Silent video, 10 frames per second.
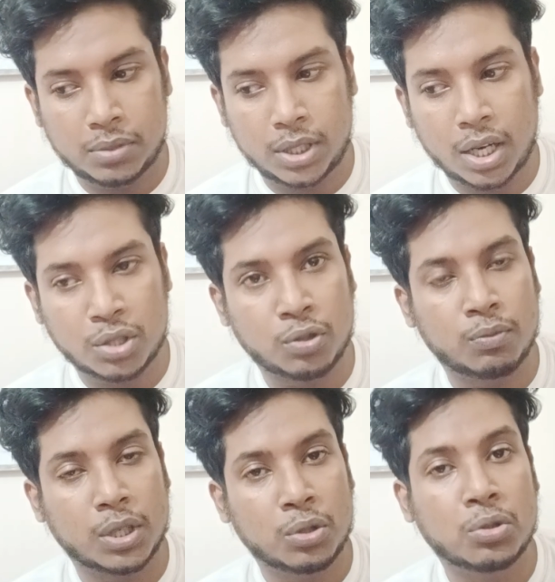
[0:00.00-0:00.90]
শাসন
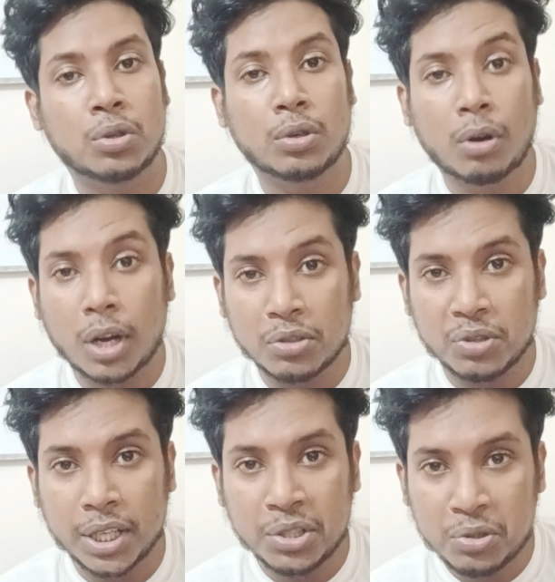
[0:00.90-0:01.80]
বা শোষণ করার
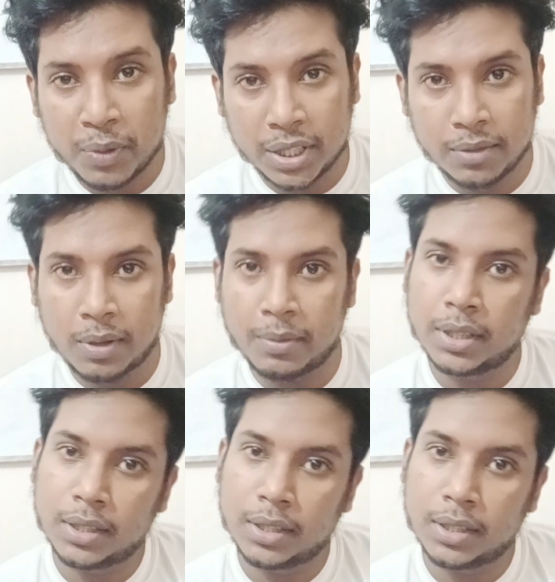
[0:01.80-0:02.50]
জন্য ইনস্ট্রুমেন্ট কীভাবে